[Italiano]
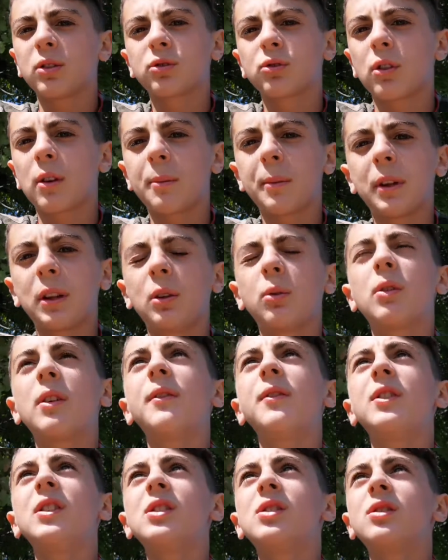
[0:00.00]
è solamente un
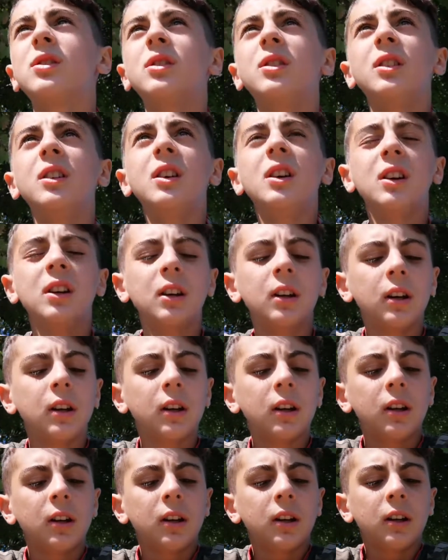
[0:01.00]
avviso
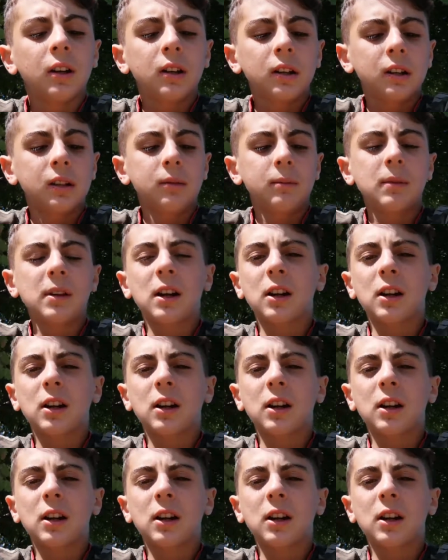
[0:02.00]
mi